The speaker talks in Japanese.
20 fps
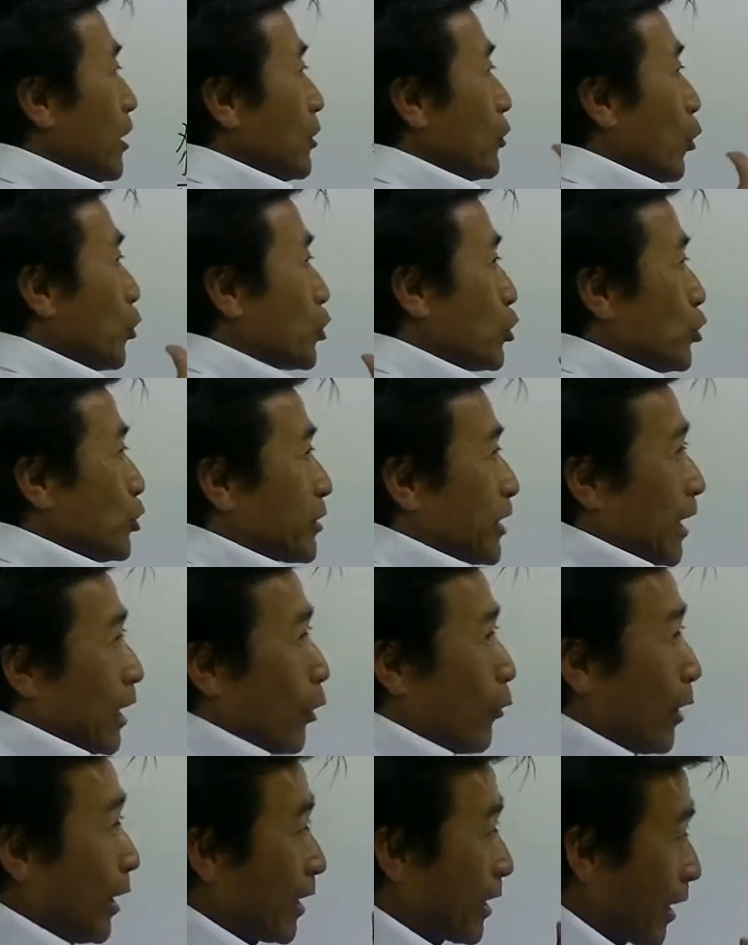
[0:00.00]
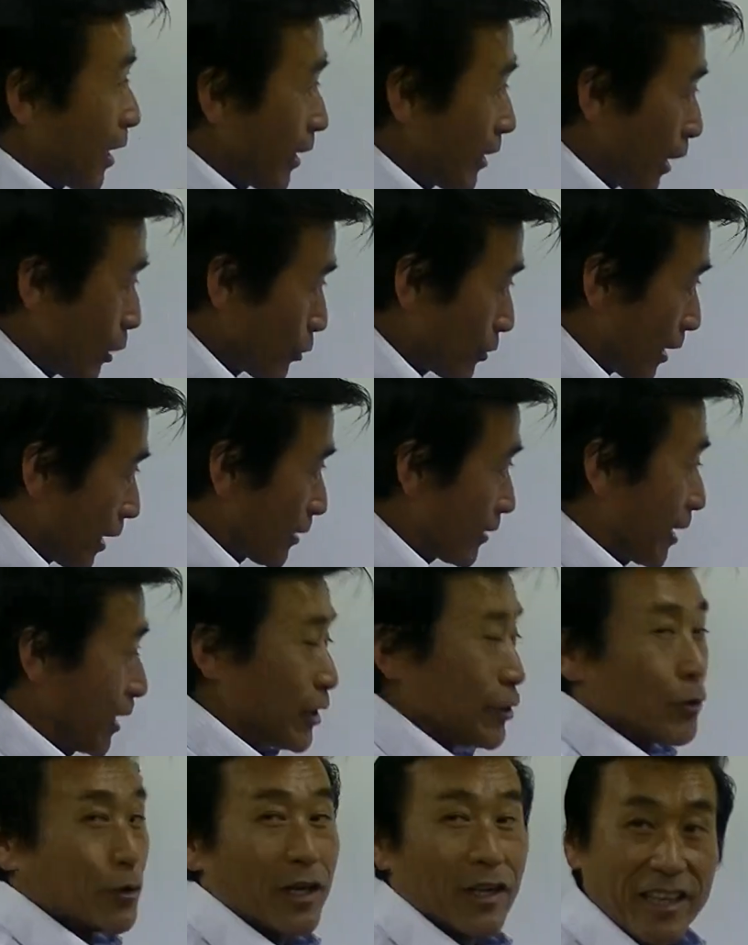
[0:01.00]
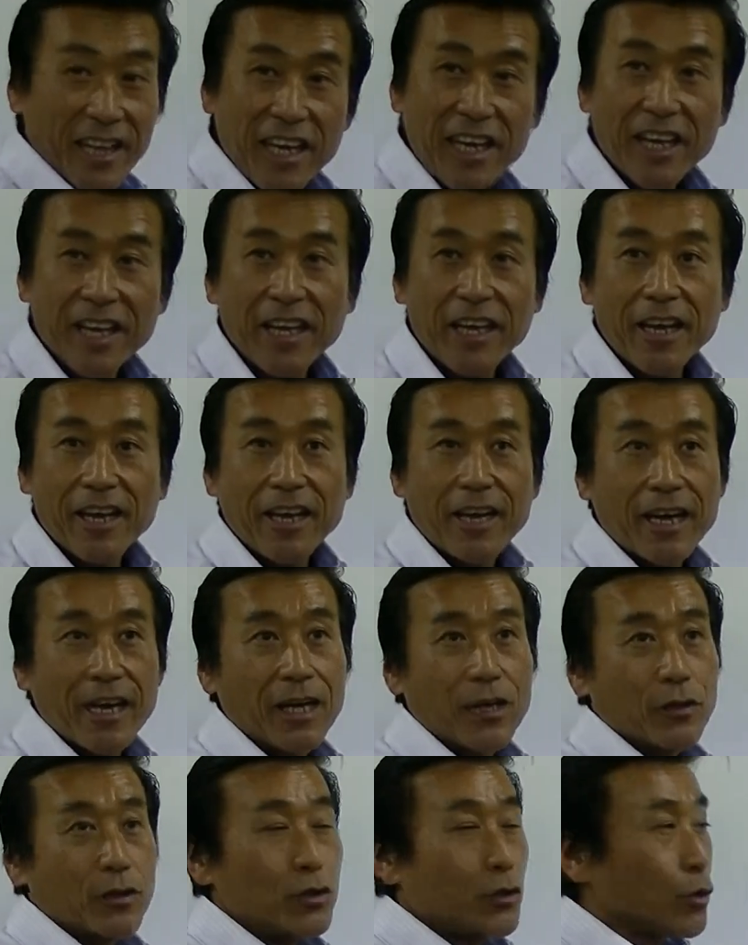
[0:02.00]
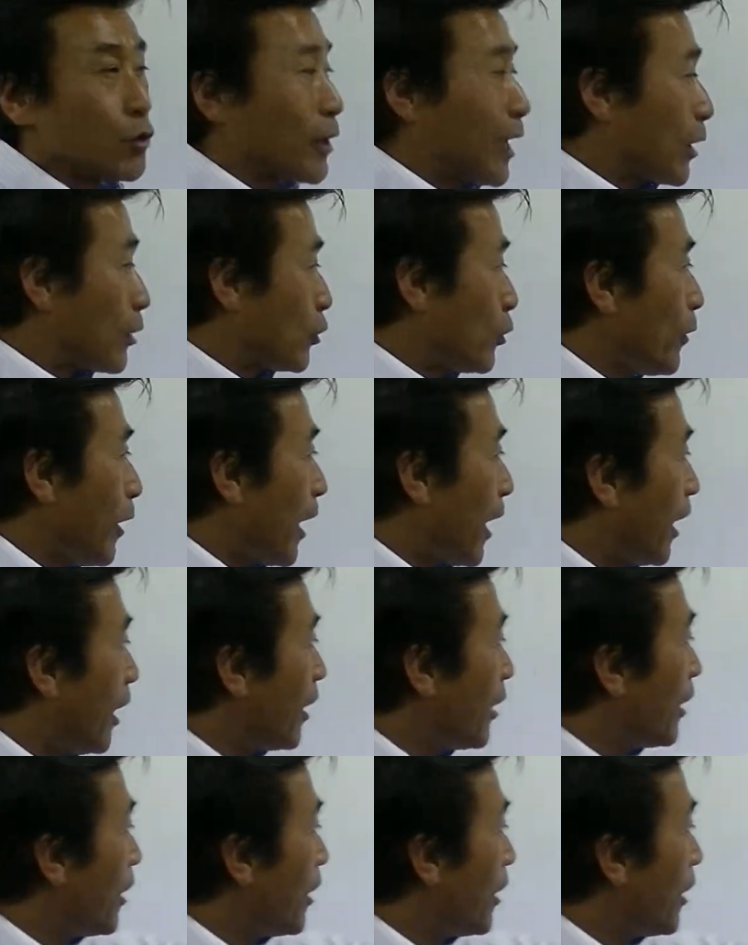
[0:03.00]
途中から分からなくなったりとかねあのいうことがあるのは